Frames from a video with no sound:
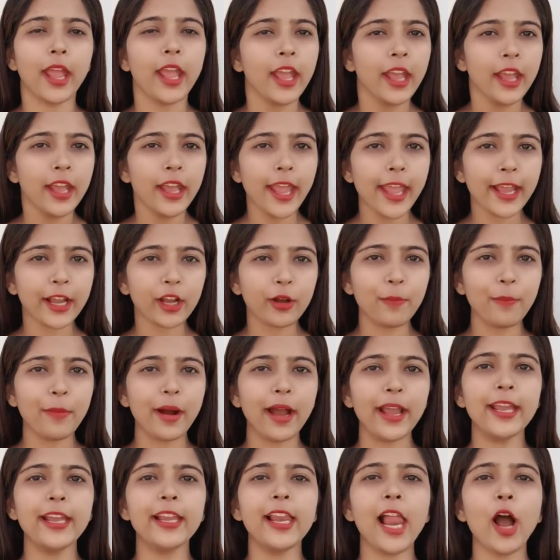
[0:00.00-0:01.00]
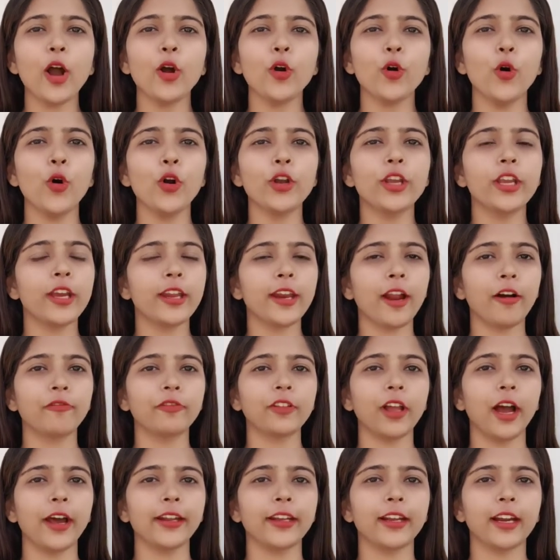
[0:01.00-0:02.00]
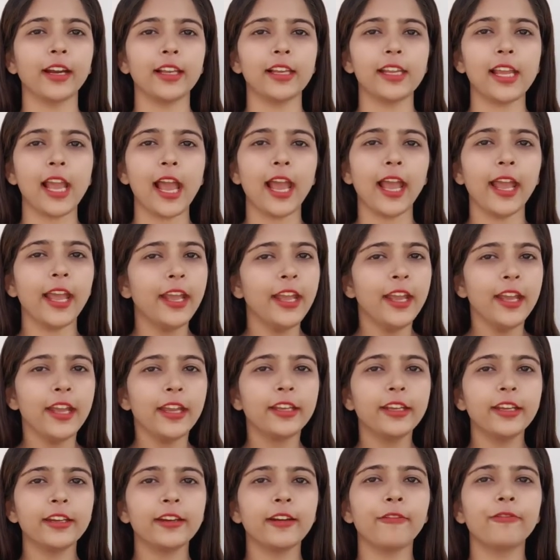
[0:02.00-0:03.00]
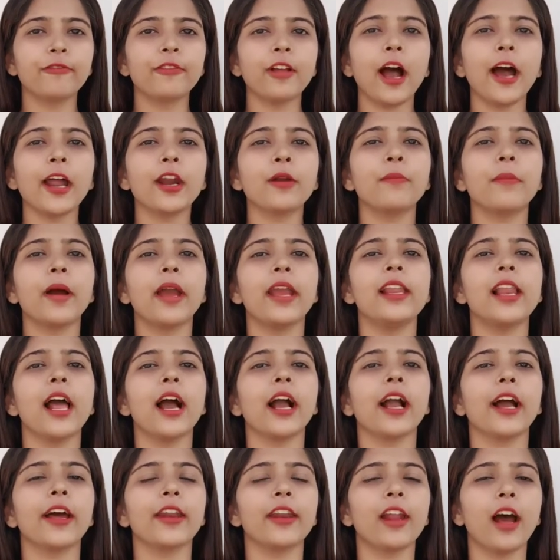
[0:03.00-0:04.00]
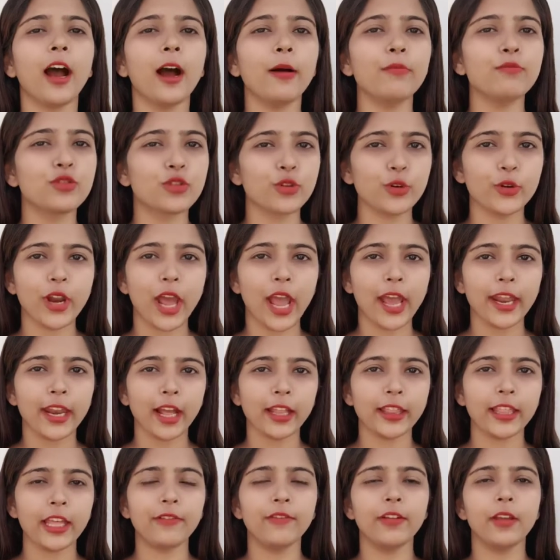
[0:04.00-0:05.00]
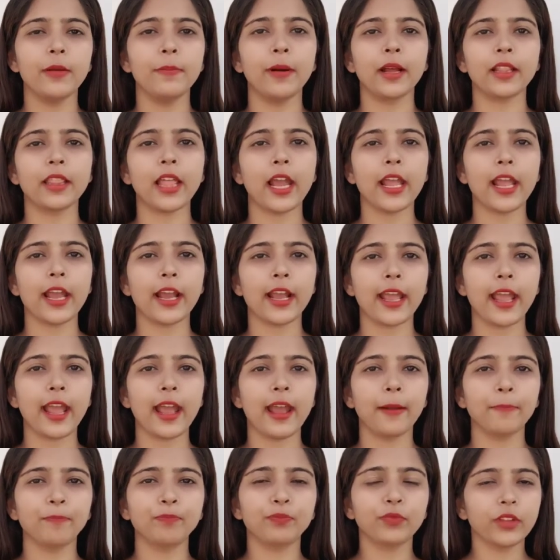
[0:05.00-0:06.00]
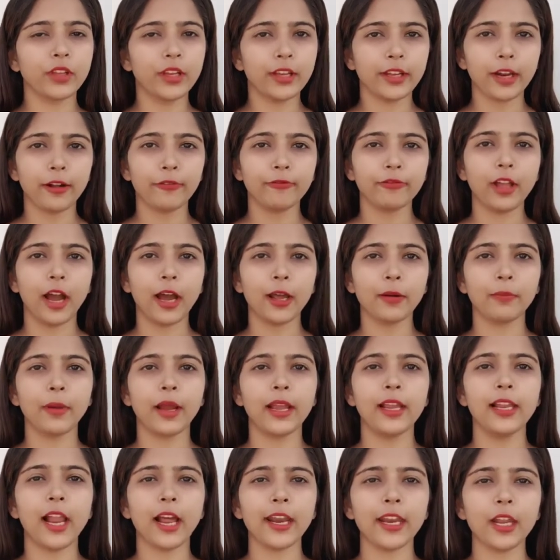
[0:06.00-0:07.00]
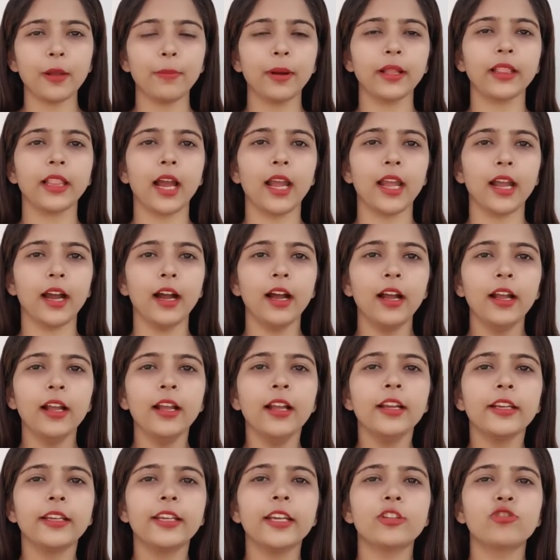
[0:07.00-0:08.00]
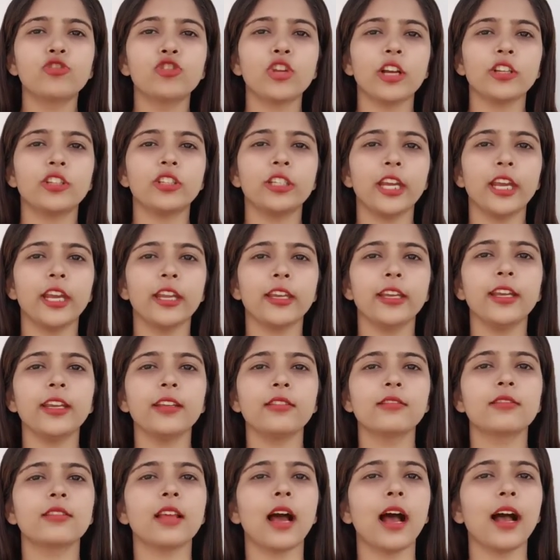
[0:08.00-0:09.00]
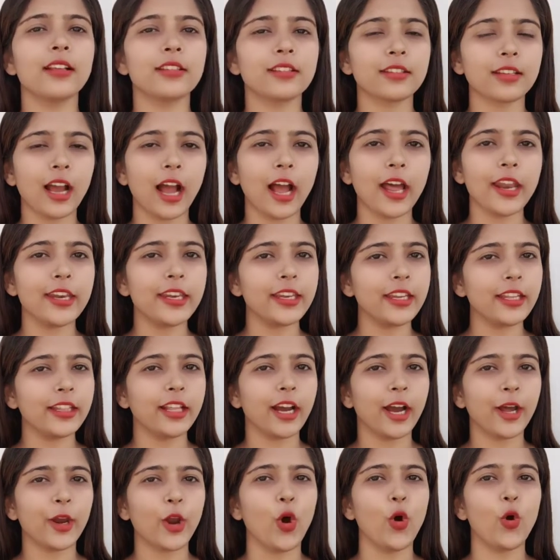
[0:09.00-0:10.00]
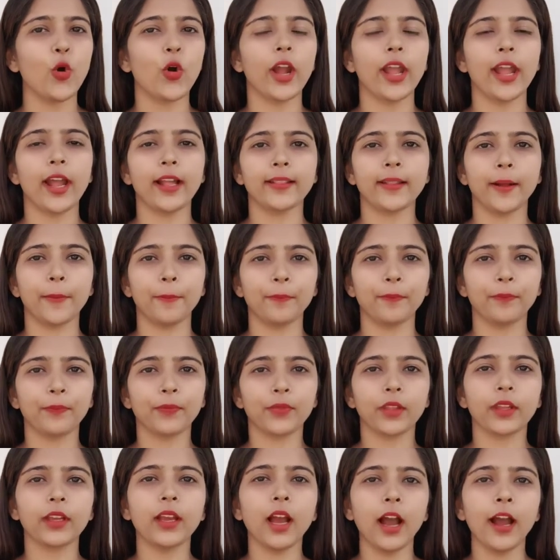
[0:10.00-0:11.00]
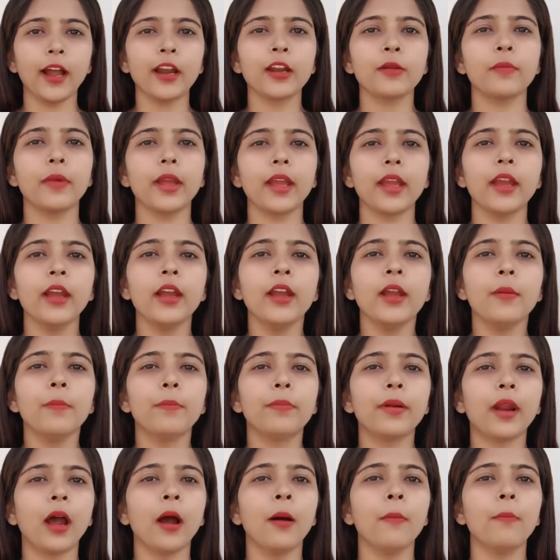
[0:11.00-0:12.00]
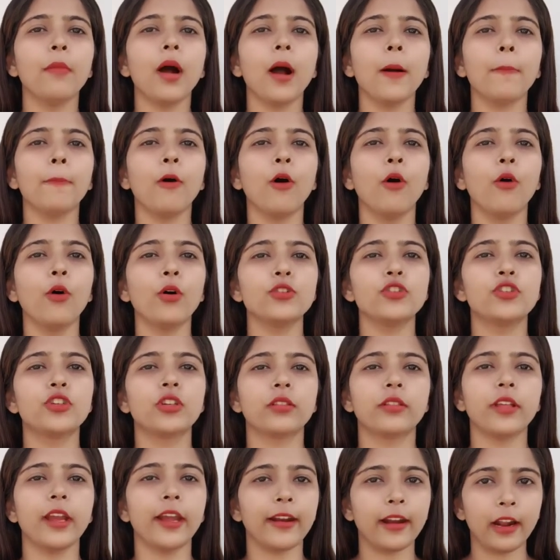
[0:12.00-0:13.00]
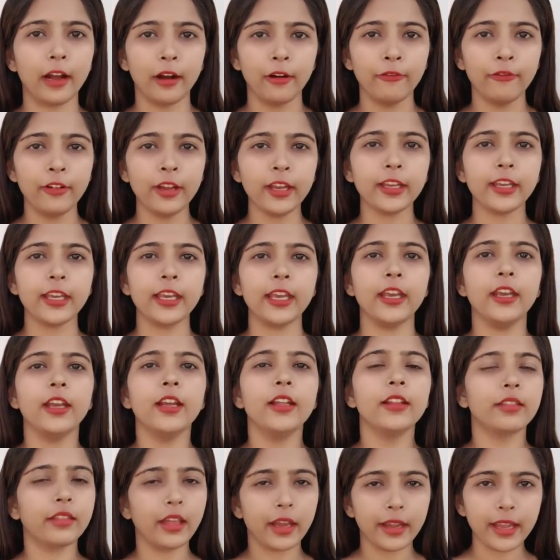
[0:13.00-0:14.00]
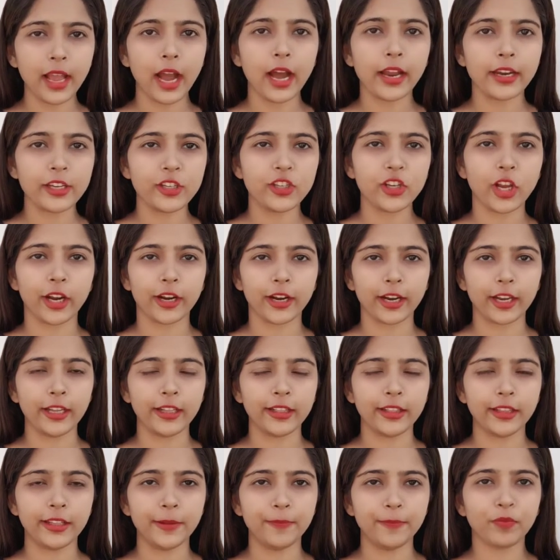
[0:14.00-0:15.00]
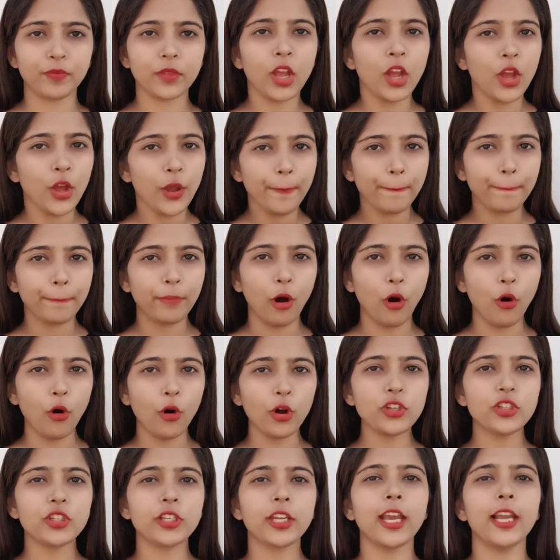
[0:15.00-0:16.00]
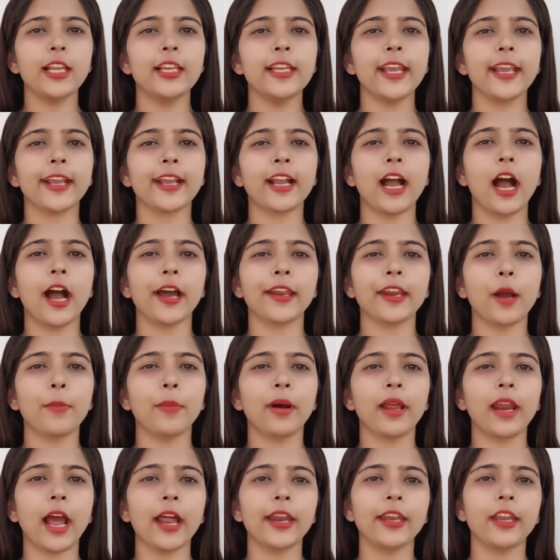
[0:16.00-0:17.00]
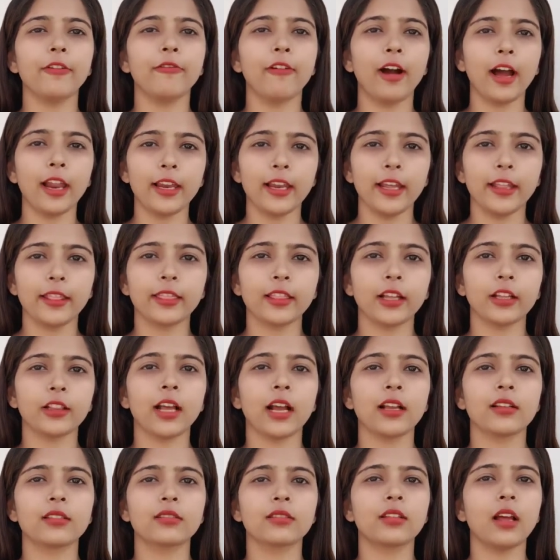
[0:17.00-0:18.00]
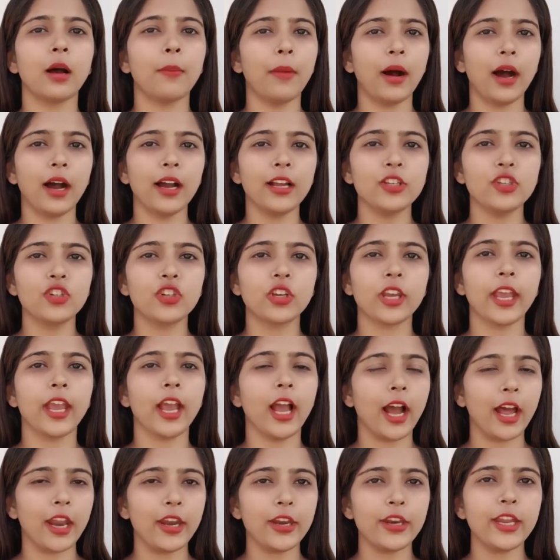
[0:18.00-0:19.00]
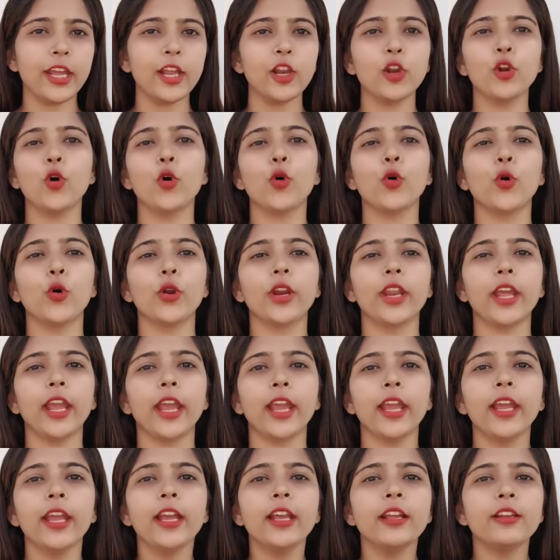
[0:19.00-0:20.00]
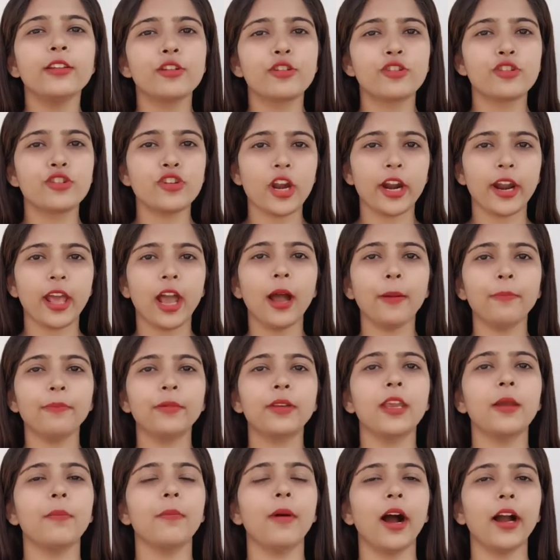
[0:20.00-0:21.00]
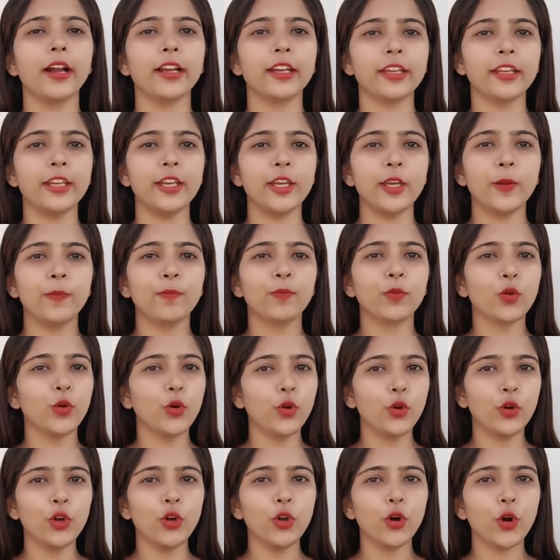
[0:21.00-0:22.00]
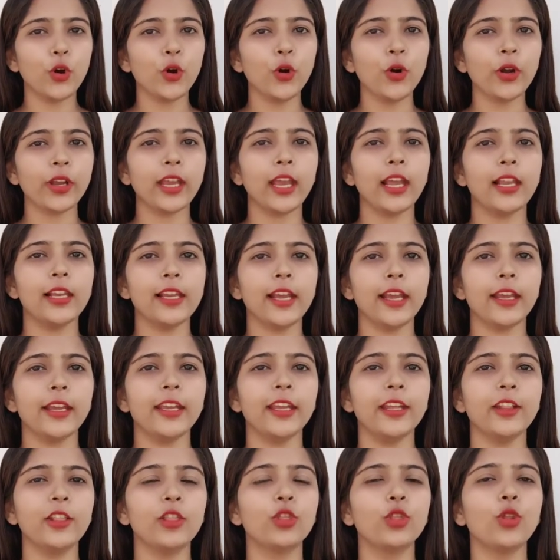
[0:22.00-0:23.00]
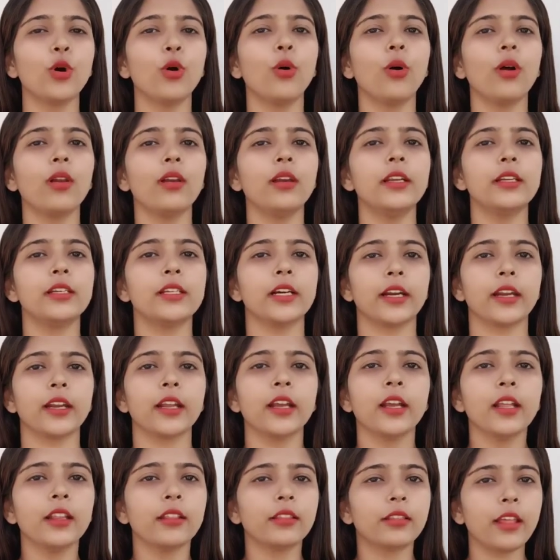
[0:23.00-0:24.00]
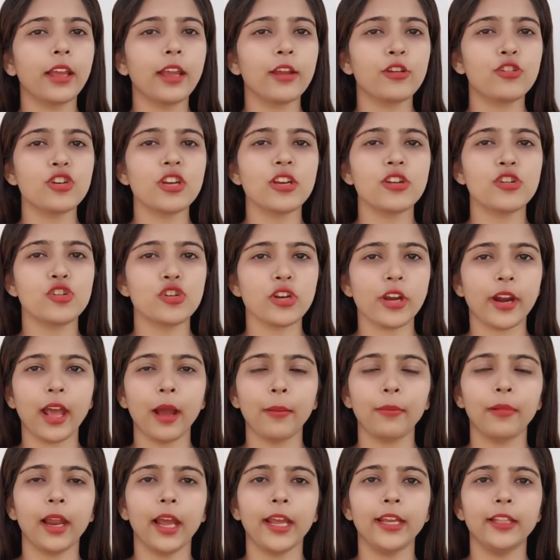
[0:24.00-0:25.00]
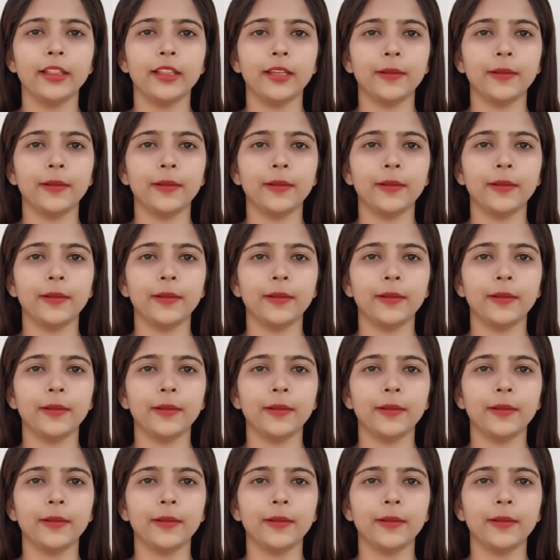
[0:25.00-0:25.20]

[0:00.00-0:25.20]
एक महिला को गिरफ्तार कर लिया है गिरफ्तार महिला का नाम सुनैना देवी बताया गया है गिरफ्तार महिला ने बताया कि चचेरी सास का निधन हो गया था घर में ब्रह्मा भोज तेरहवीं की तैयारी चल रही थी भोज के लिए खाना बनाने वाले तथा समाज के अन्य लोगों ने शराब की मांग की उन लोगों के लिए ही दो लीटर देशी शराब लाई थी